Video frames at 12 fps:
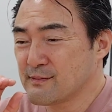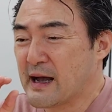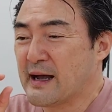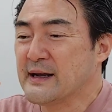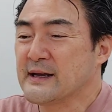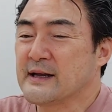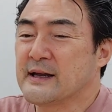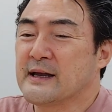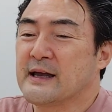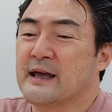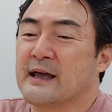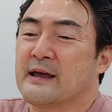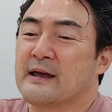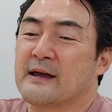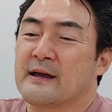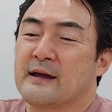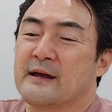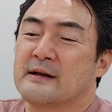まあ
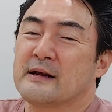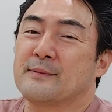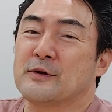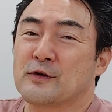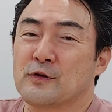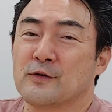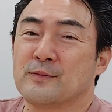えー、Loving